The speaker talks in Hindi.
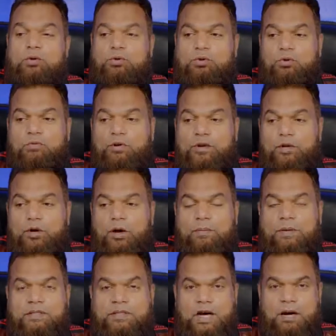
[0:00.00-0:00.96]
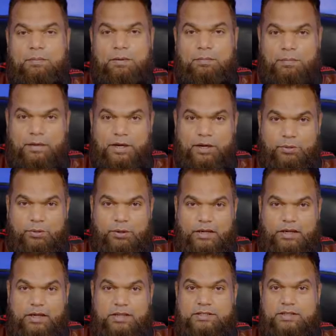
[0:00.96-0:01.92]
तो वीडियो आपकी जहाँ पर प्ले हो
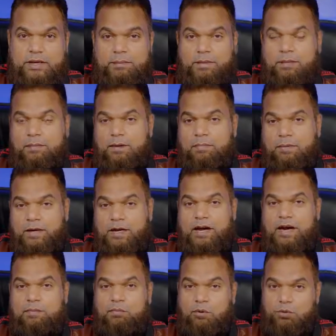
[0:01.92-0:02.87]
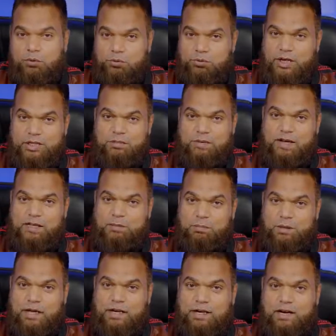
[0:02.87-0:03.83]
रही है जहाँ पर आपका प्ले हेड मौजूद है इस वक्त
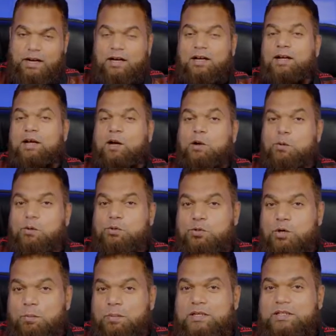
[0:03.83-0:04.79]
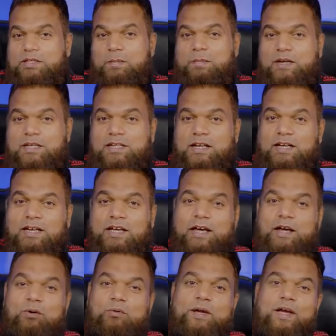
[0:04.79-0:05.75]
प्लेयर का उसके ऊपर चैप्टर्स
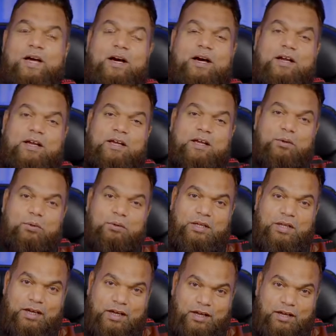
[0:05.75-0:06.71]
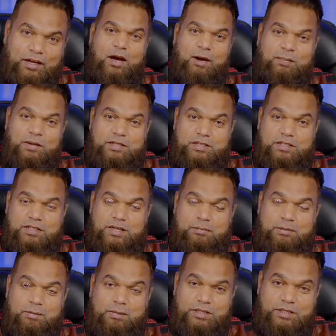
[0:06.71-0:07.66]
लिखे हुए आ रहे होते हैं आपने जिस
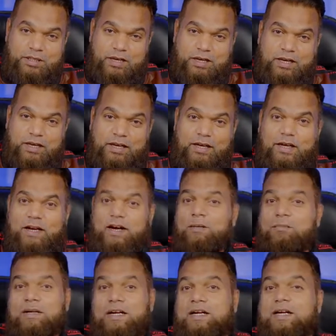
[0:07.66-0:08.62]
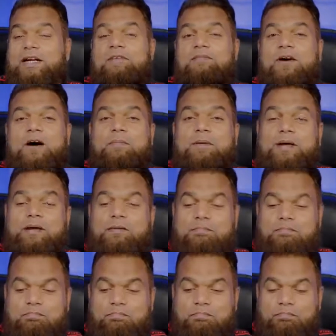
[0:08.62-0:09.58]
चैप्टर में जाना है आप डायरेक्टली वहाँ पे
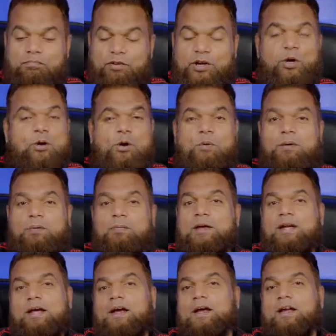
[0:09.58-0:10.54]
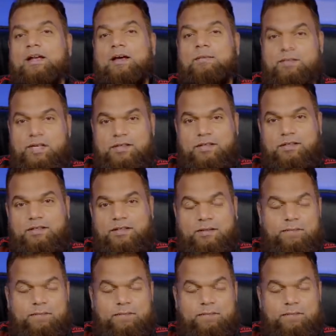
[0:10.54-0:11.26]
वीडियो के ऊपर भी क्लिक करके आप जा सकते